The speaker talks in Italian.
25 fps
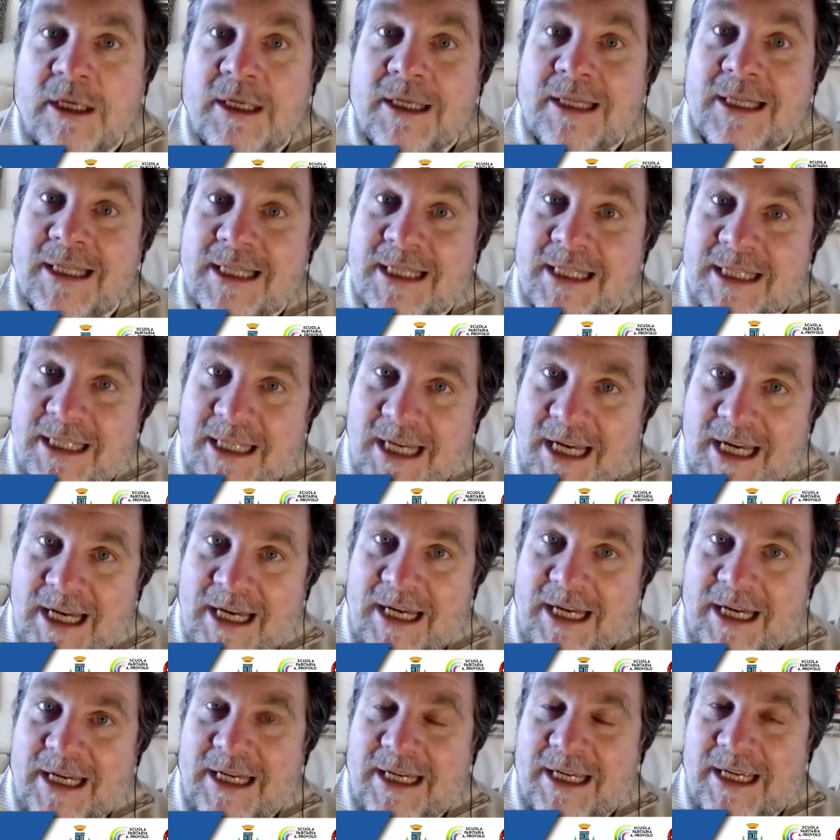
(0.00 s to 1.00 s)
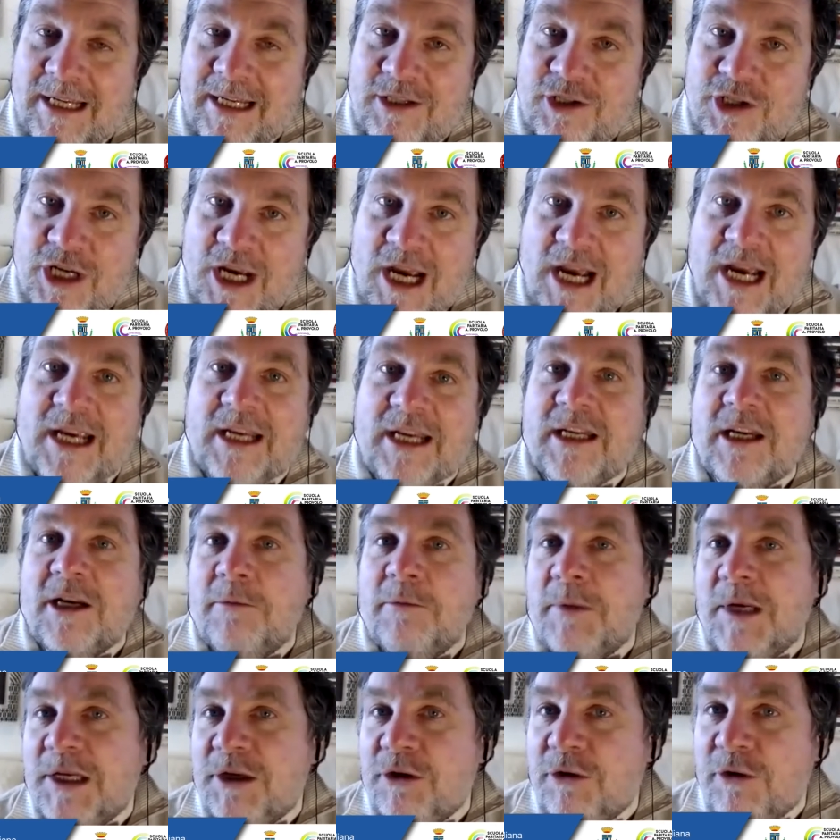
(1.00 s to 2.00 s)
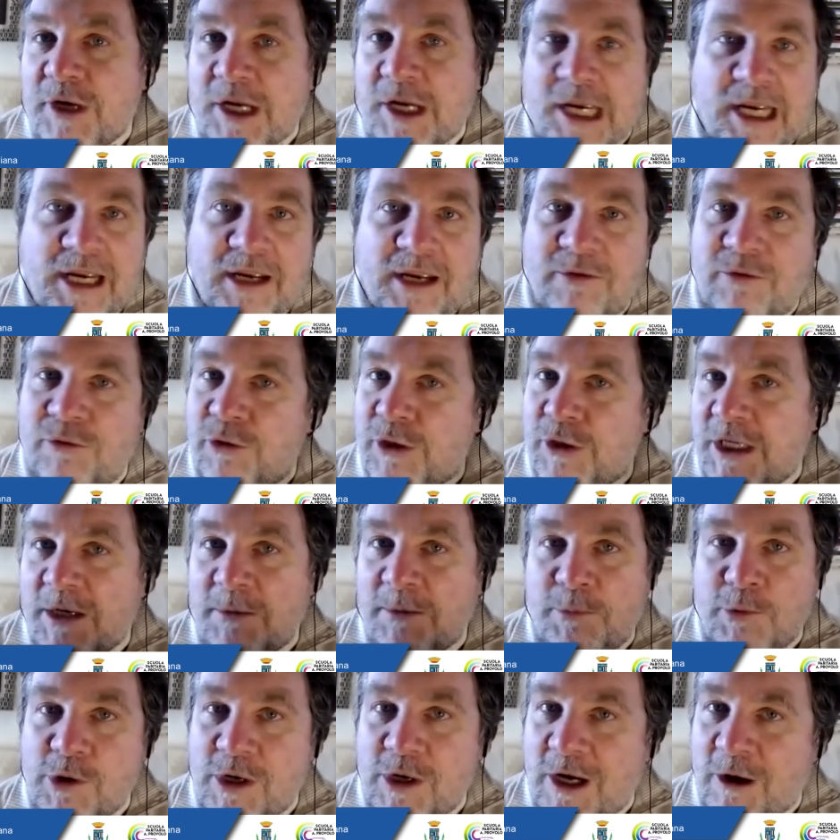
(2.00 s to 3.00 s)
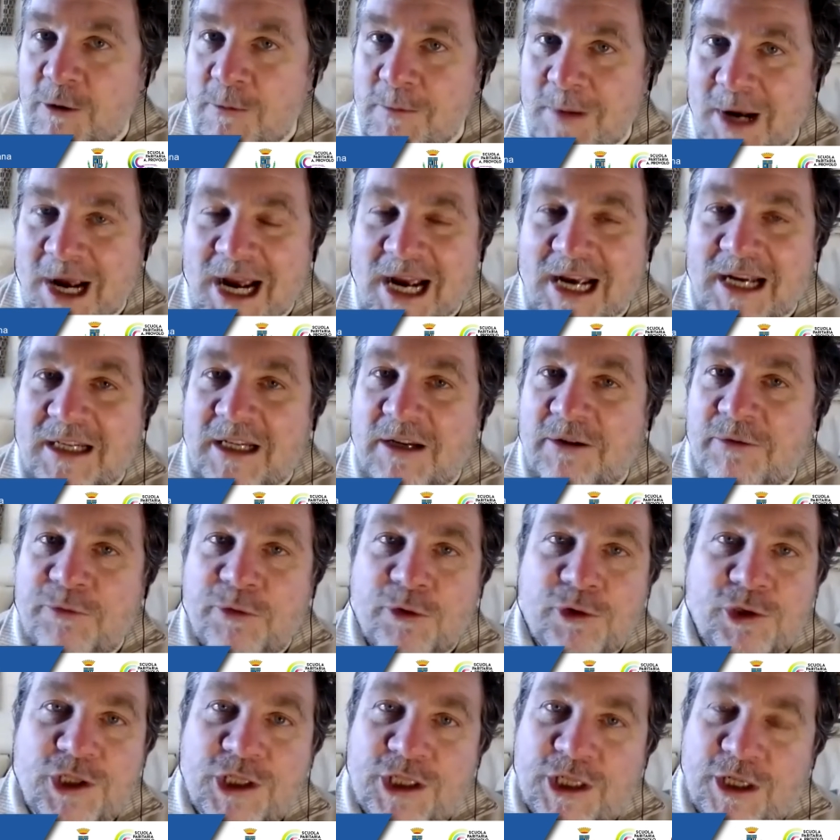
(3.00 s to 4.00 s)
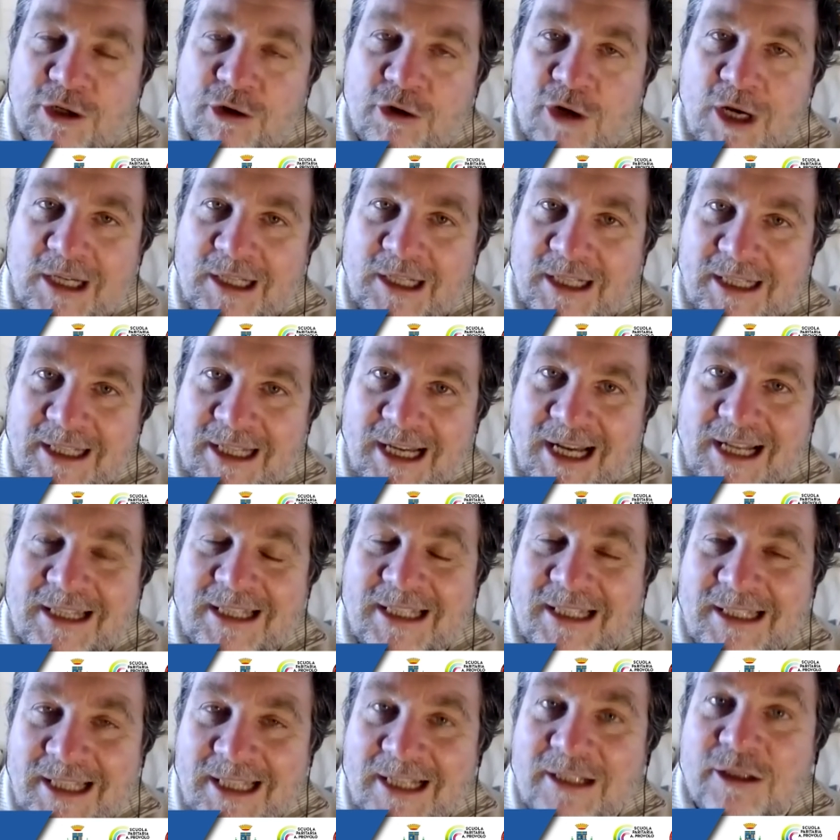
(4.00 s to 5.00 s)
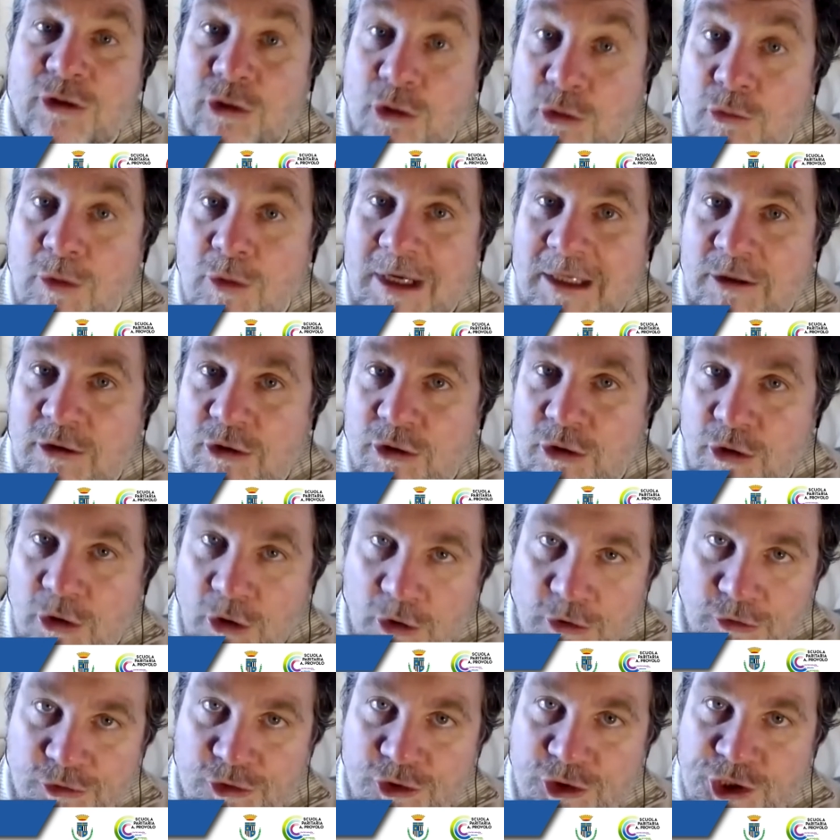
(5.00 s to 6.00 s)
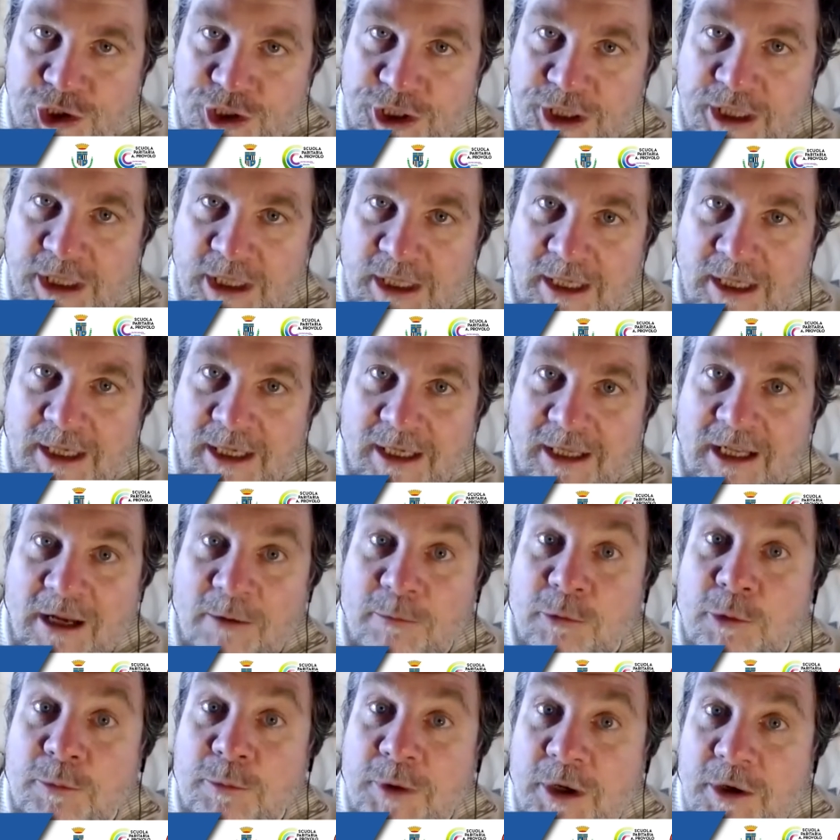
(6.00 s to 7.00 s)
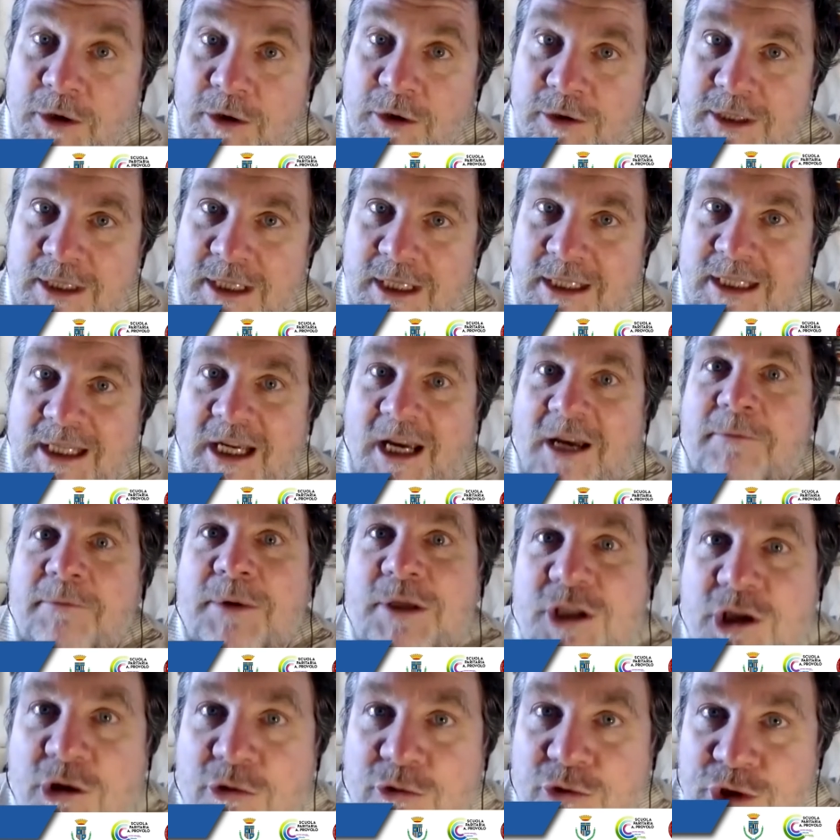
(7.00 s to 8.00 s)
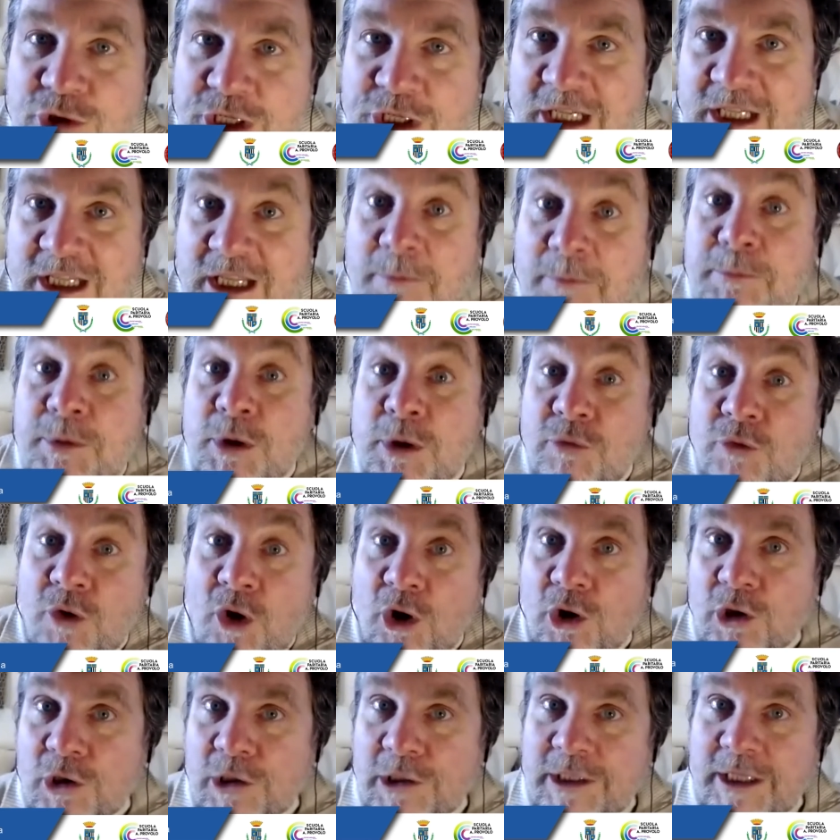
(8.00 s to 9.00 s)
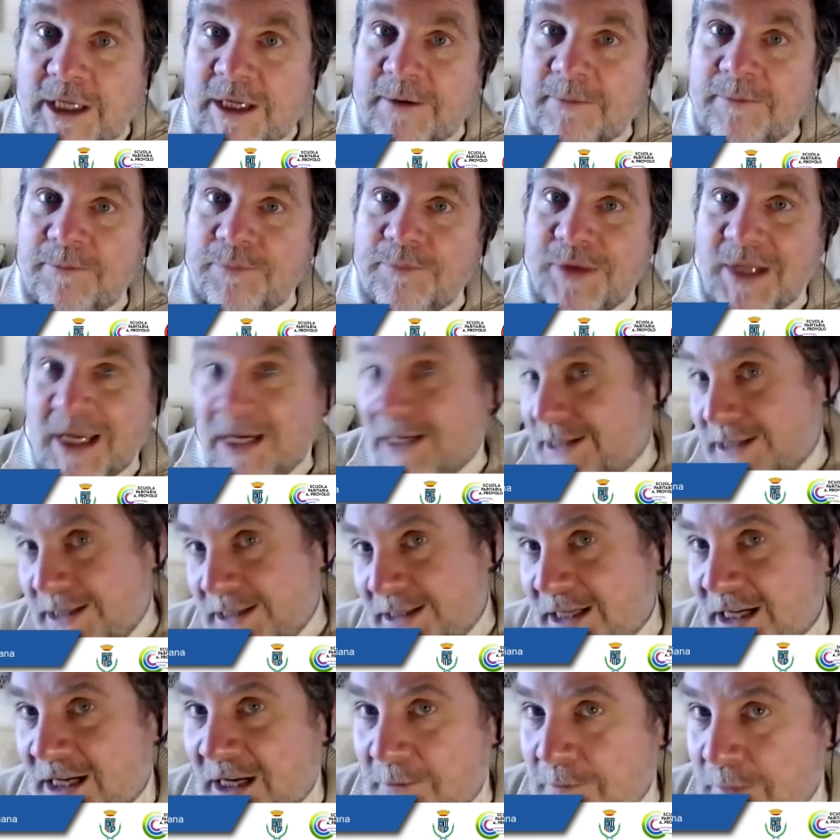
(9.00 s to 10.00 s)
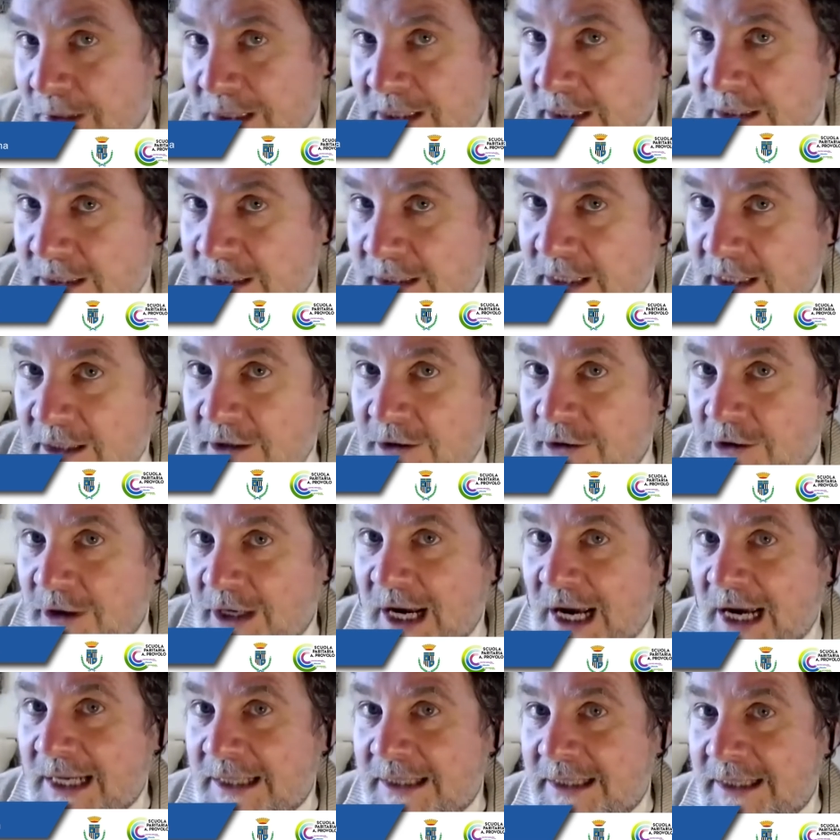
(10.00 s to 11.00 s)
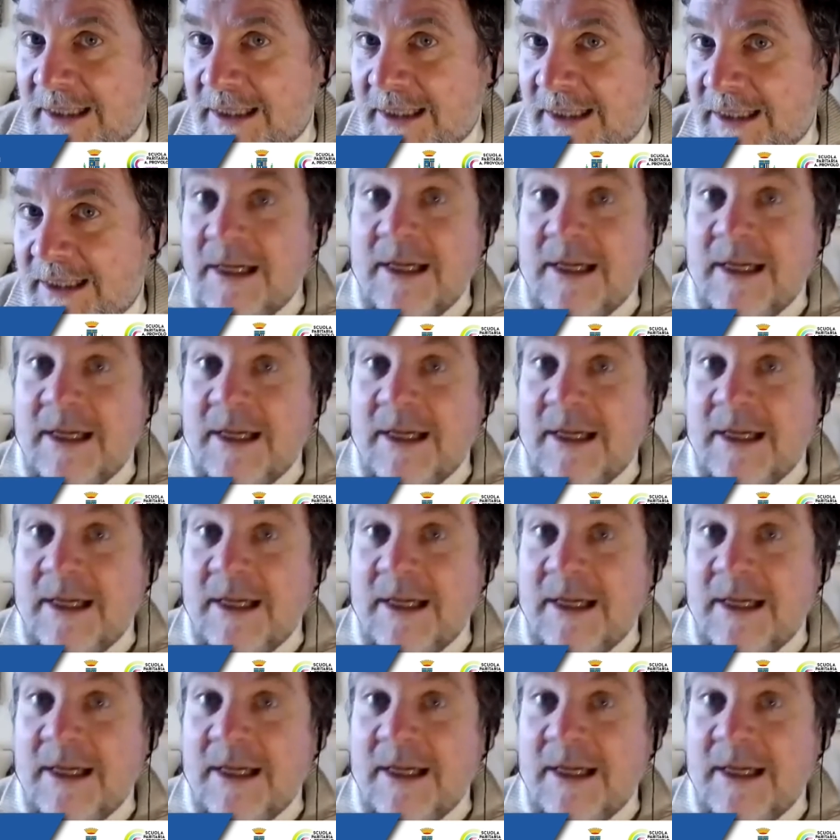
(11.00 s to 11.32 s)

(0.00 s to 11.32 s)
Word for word: Se i ghiacciai nel Medioevo, in epoca romana, fossero arretrati tanto quanto oggi, la mummia Ötzi sarebbe già uscita più volte e si sarebbe deteriorata.